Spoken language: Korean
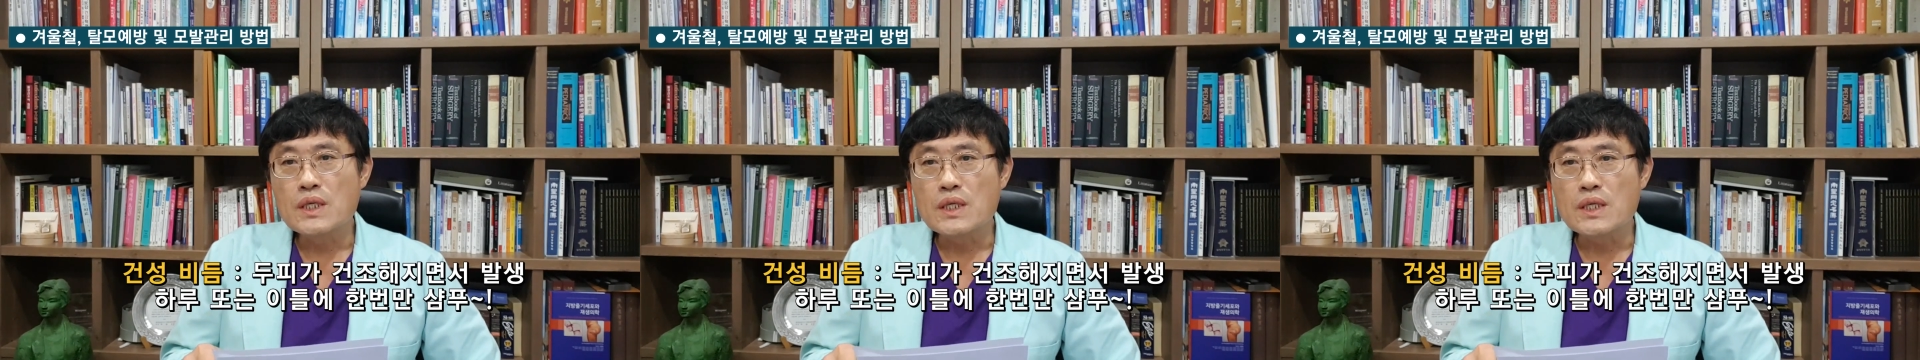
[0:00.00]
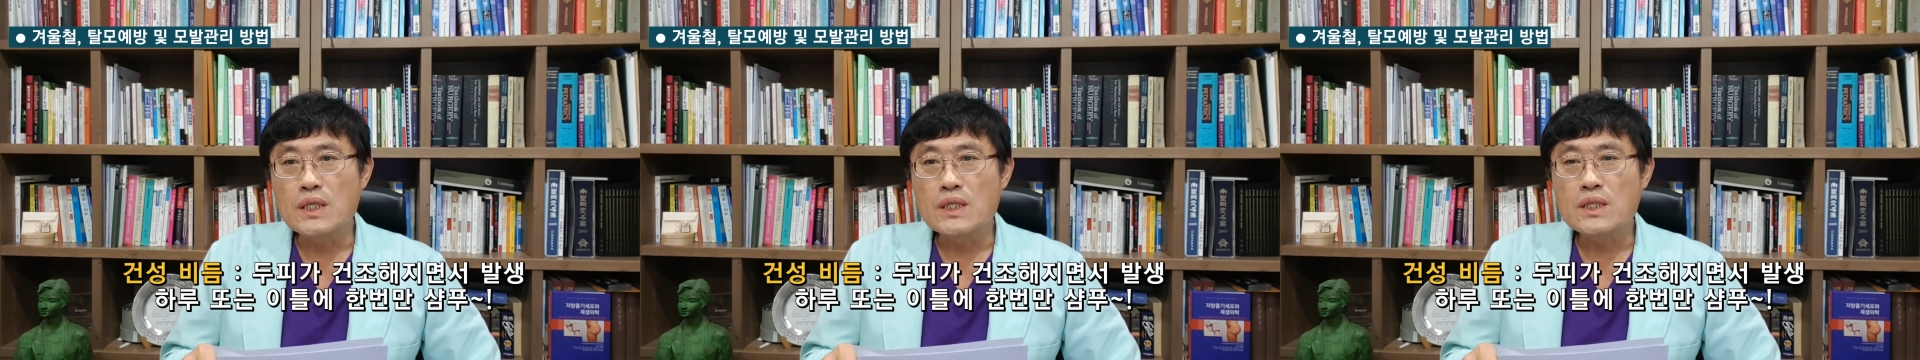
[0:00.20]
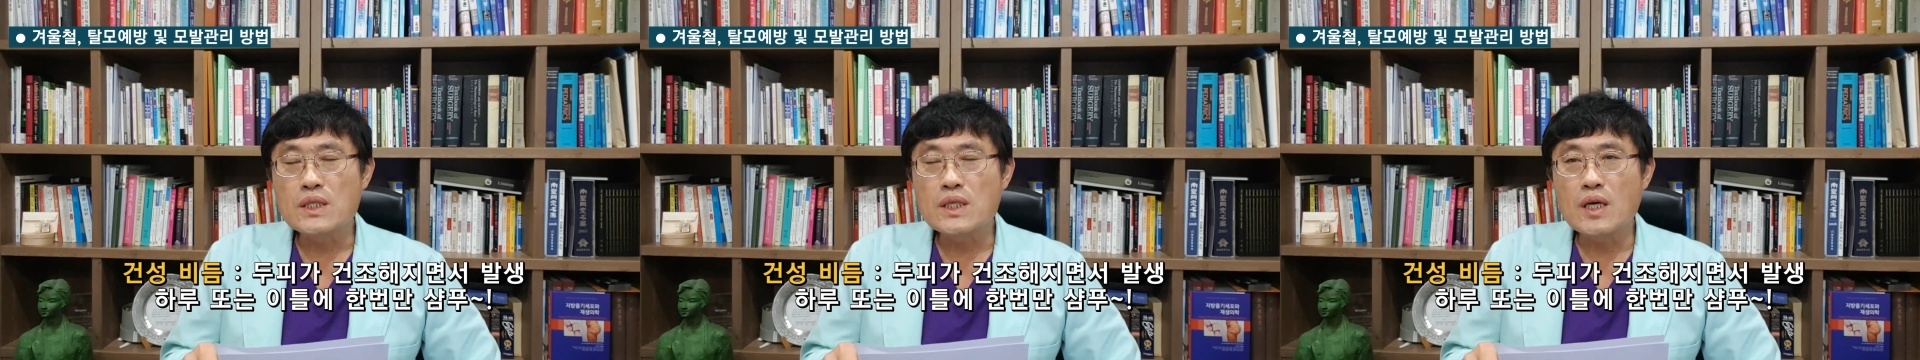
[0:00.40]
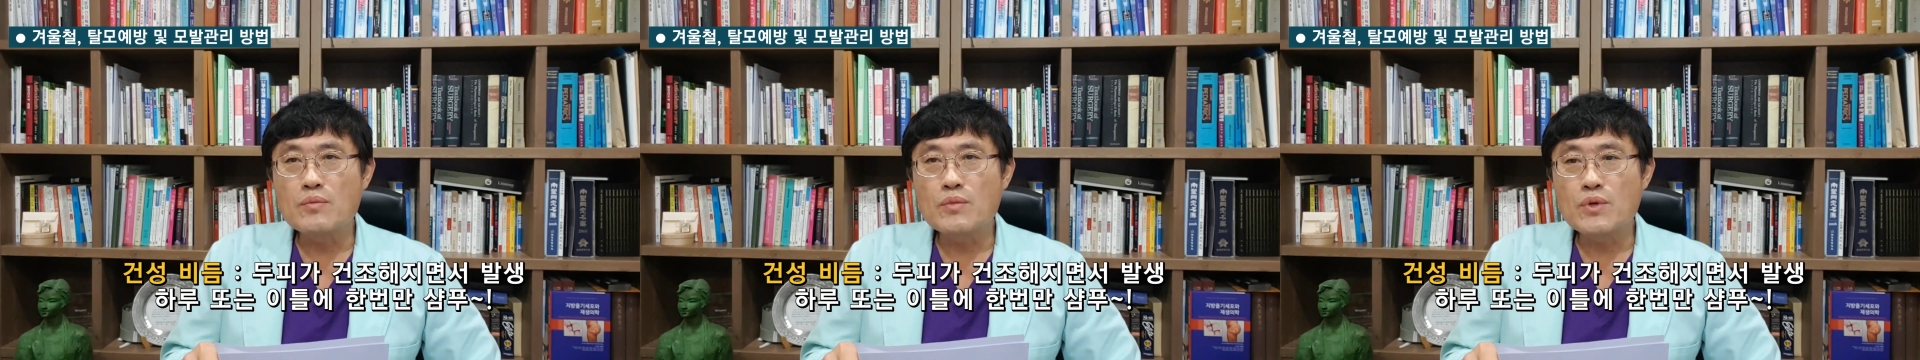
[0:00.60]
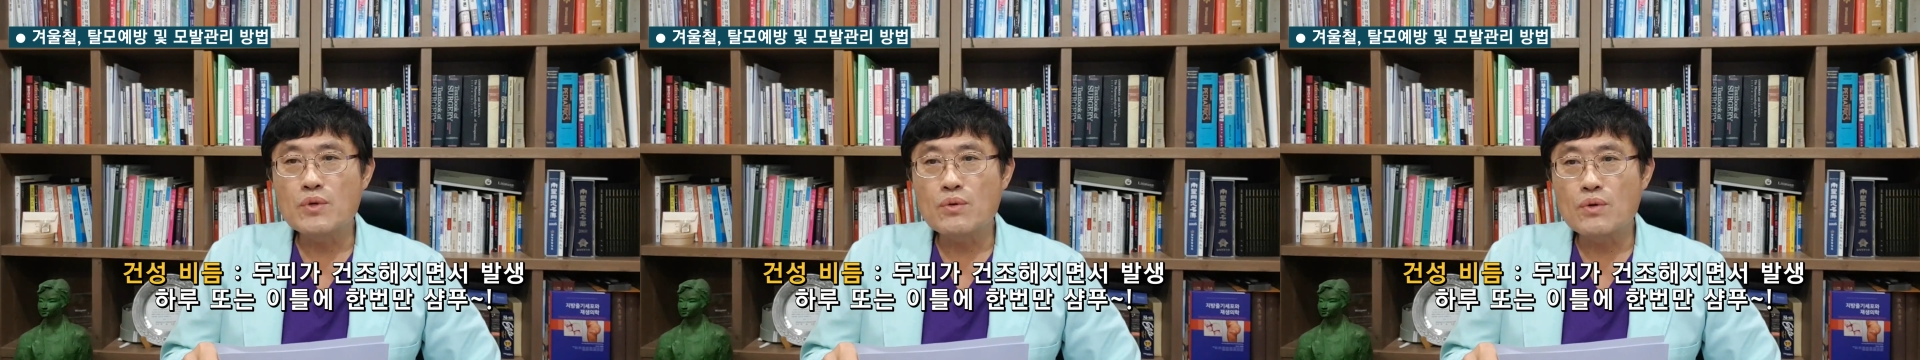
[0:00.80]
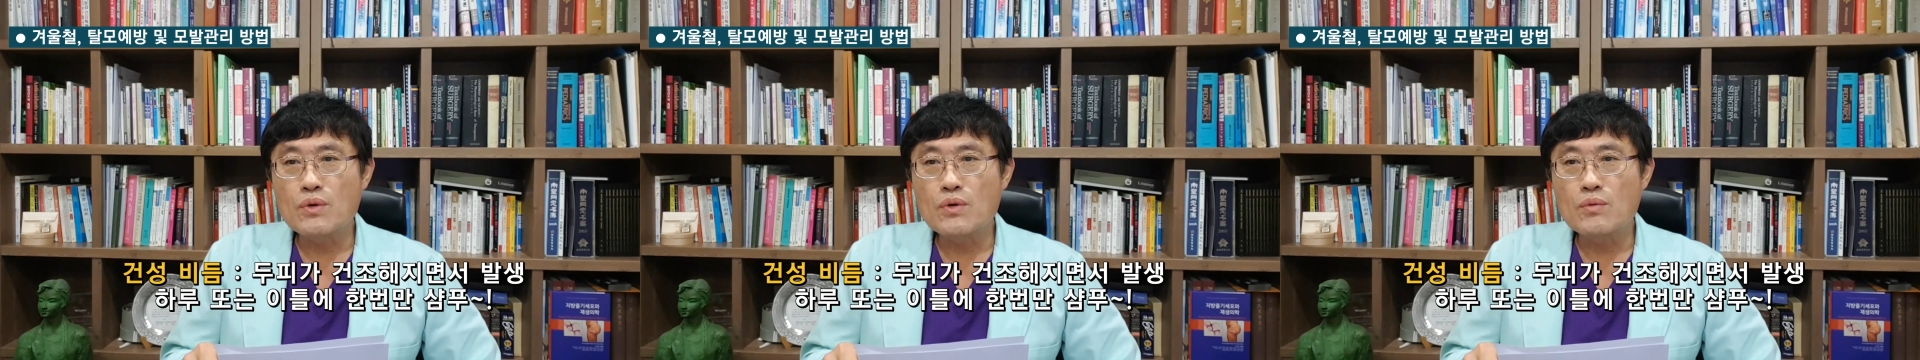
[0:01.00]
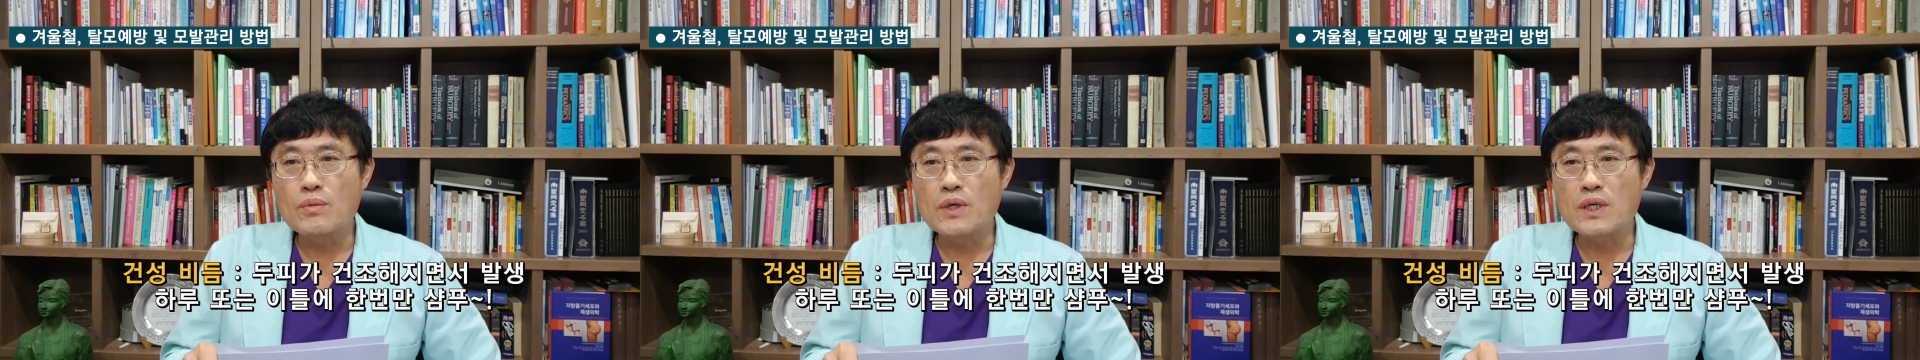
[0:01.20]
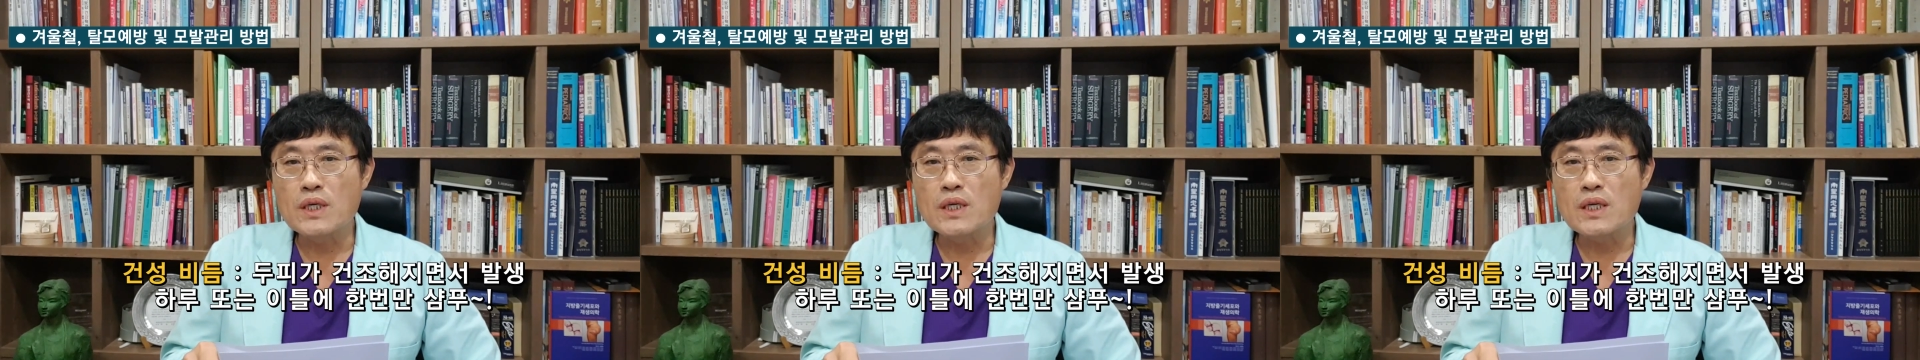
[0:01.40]
이틀에 한 번꼴로
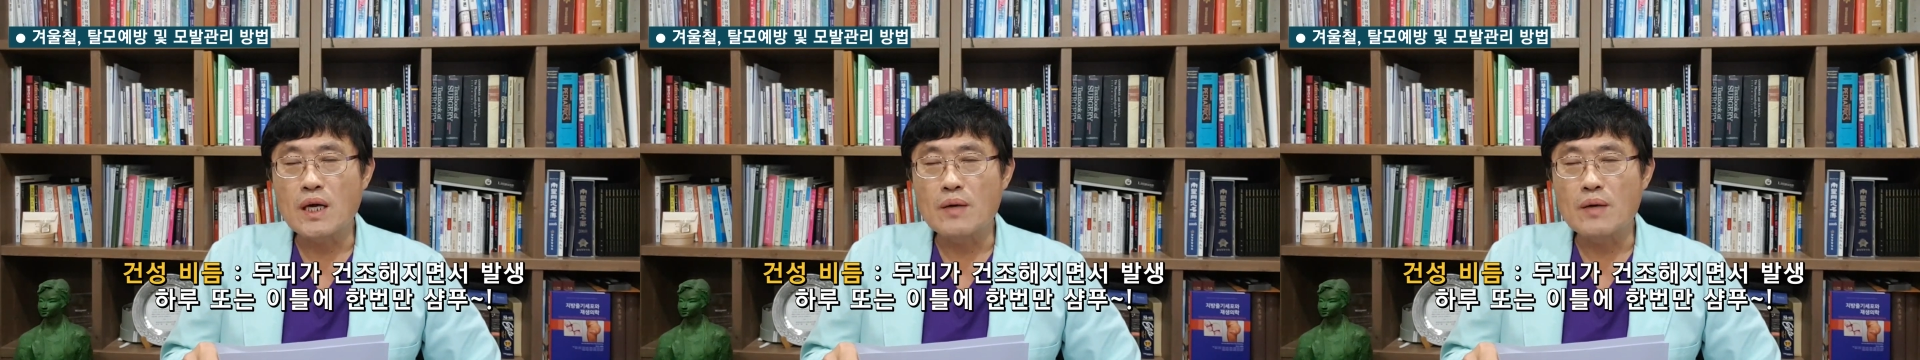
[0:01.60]
머리를